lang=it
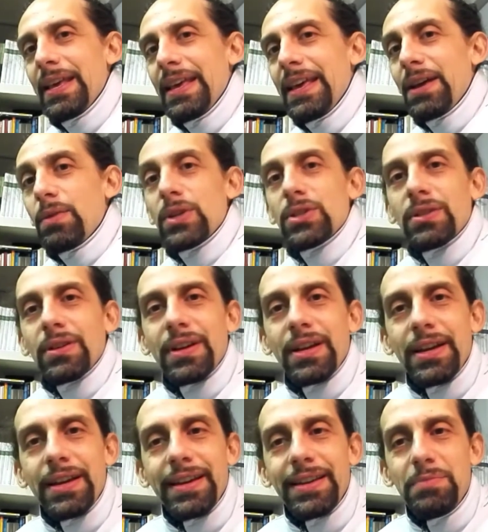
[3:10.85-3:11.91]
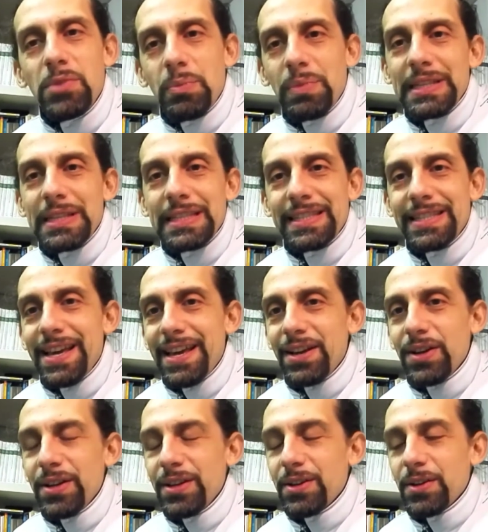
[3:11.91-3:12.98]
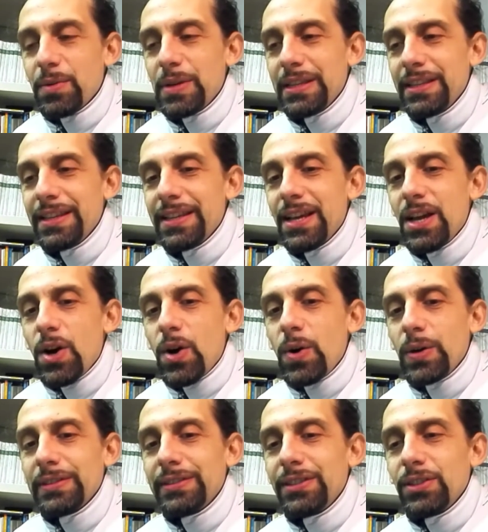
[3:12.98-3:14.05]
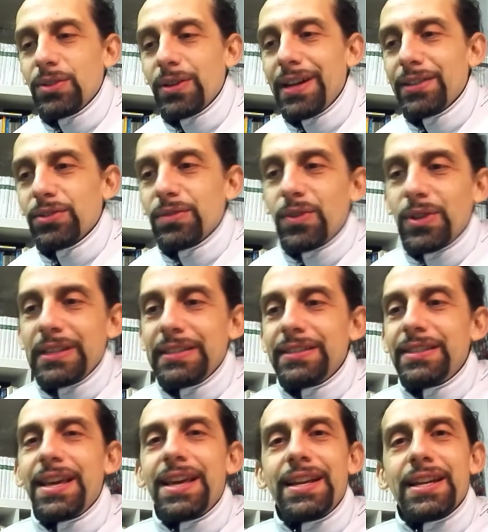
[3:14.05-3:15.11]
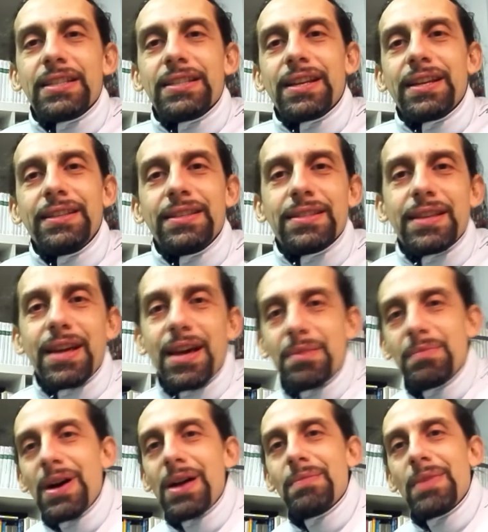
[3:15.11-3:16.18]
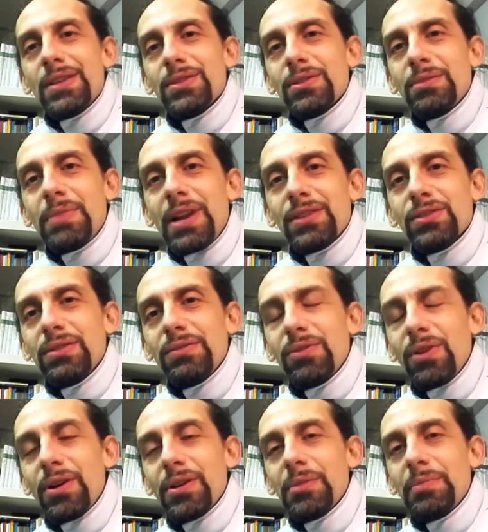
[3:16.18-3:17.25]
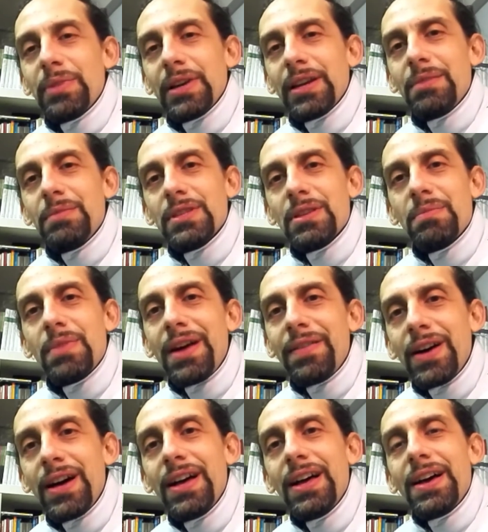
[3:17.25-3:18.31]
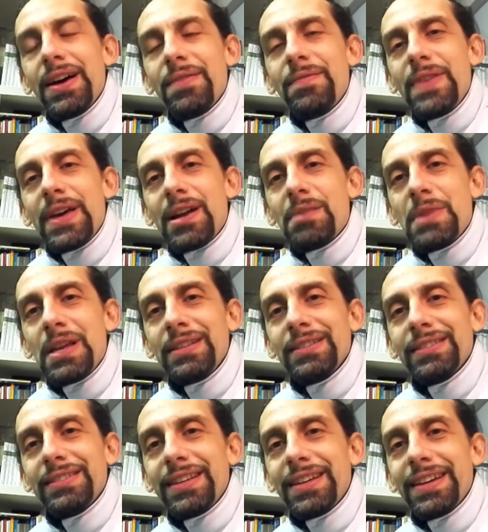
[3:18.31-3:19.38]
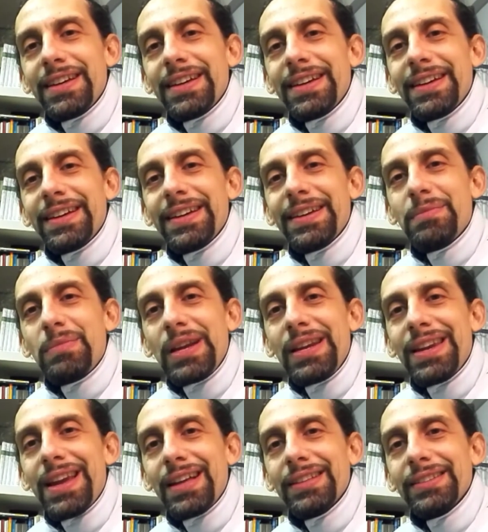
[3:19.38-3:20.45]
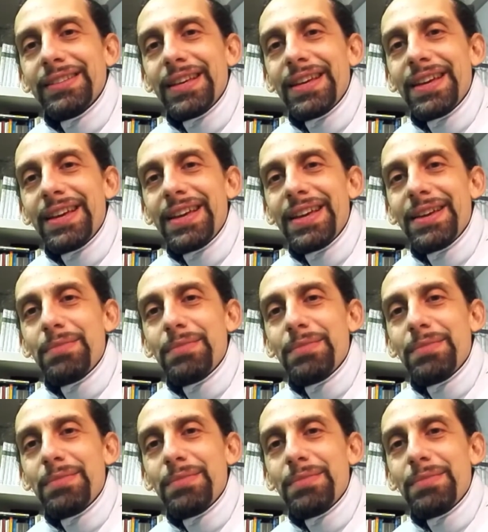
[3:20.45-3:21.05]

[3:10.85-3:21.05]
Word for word: E questo è, è il mio pensiero. Io quindi ho intitolato volentieri la sala di scherma al maestro Blasco Florio perché mi sembrava veramente brillante e